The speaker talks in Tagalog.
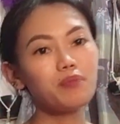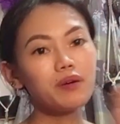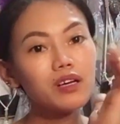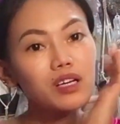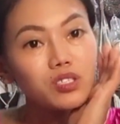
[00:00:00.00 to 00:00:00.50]
nyo
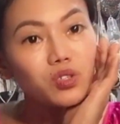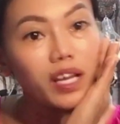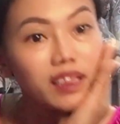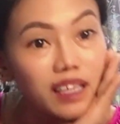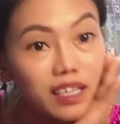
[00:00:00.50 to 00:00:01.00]
guys na
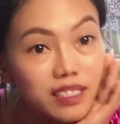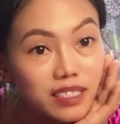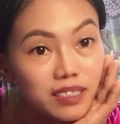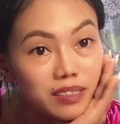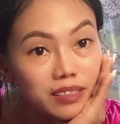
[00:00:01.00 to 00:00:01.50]
ganun talaga
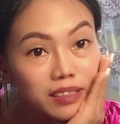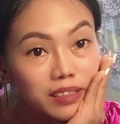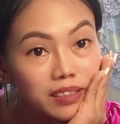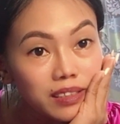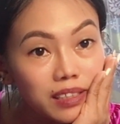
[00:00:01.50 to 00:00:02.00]

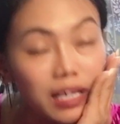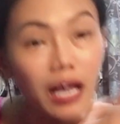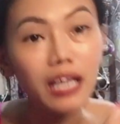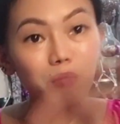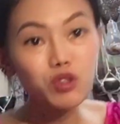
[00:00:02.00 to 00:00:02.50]
so
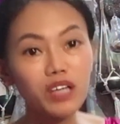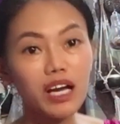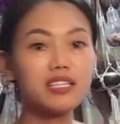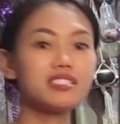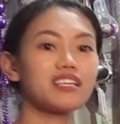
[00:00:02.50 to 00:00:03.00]
ganun
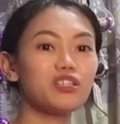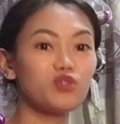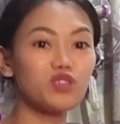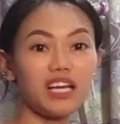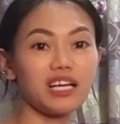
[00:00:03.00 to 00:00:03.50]
talaga um,
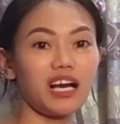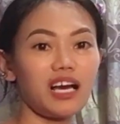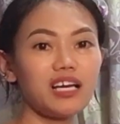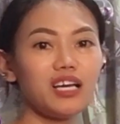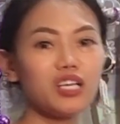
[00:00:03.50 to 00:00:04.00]
mag-isa ako
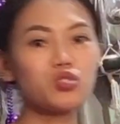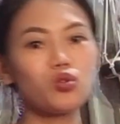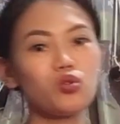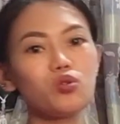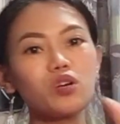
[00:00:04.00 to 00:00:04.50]
lagi
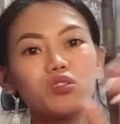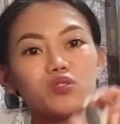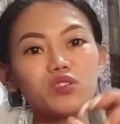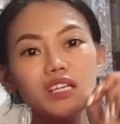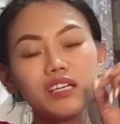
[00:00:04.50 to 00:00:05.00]
ayan hindi
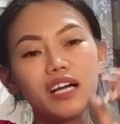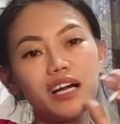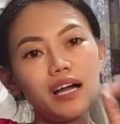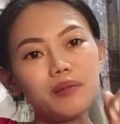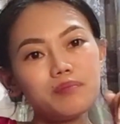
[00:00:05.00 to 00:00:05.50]
lang naman ako
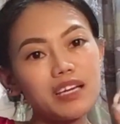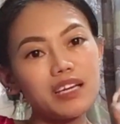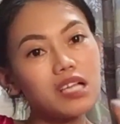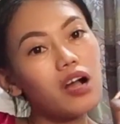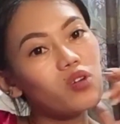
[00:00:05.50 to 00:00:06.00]

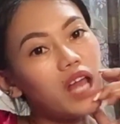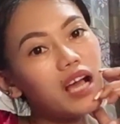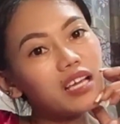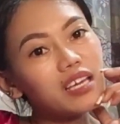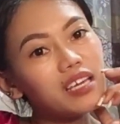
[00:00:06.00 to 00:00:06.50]
hindi lang
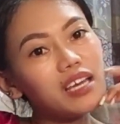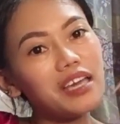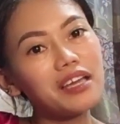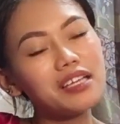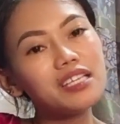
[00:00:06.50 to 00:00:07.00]
naman ako,
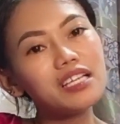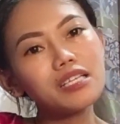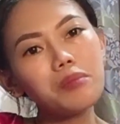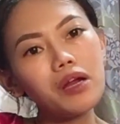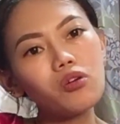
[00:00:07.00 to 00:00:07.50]
meron din ako mga
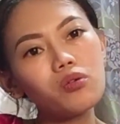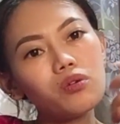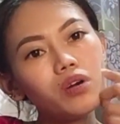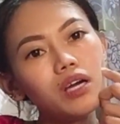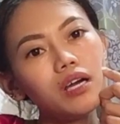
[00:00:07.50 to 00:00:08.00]
friends
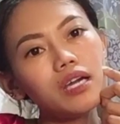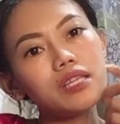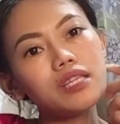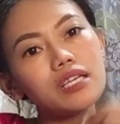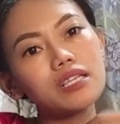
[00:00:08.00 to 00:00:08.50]
na mga
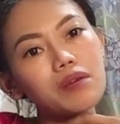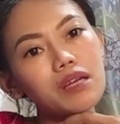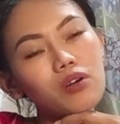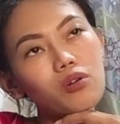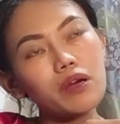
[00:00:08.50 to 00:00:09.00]
single
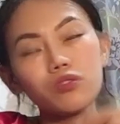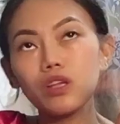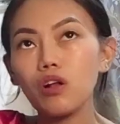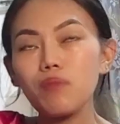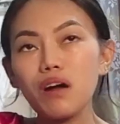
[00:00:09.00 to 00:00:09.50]
mom. So,
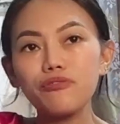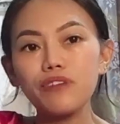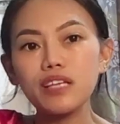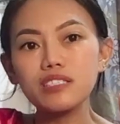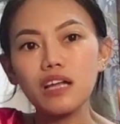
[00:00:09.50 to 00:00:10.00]
most of
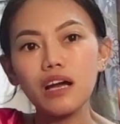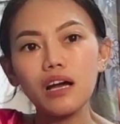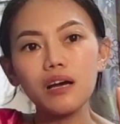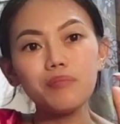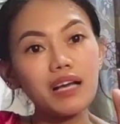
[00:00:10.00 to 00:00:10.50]
my
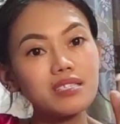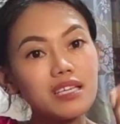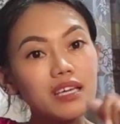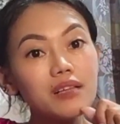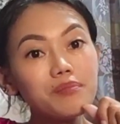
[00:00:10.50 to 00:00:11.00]
friends are
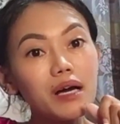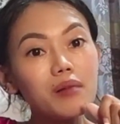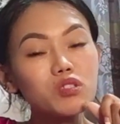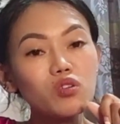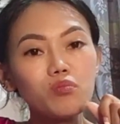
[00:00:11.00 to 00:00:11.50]
single
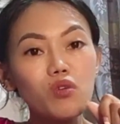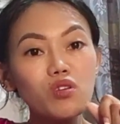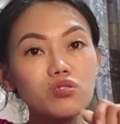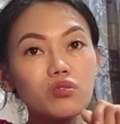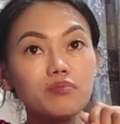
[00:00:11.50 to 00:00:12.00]
mom. Marami
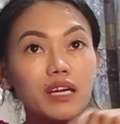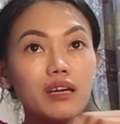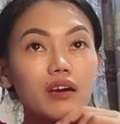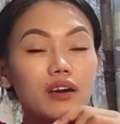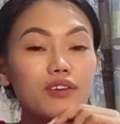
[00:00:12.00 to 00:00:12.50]
kami.
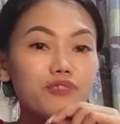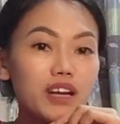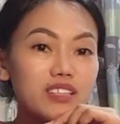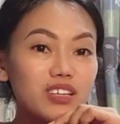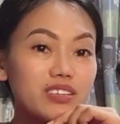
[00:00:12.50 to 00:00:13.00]
So,
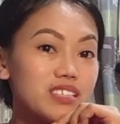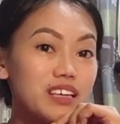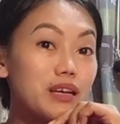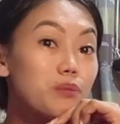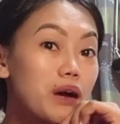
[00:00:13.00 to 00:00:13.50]
iba-ibang
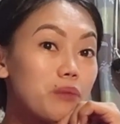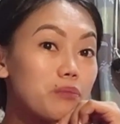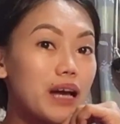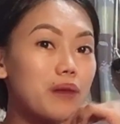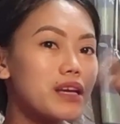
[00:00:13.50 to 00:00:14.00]
mga,
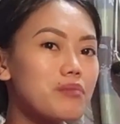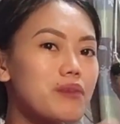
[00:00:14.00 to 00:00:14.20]
ano,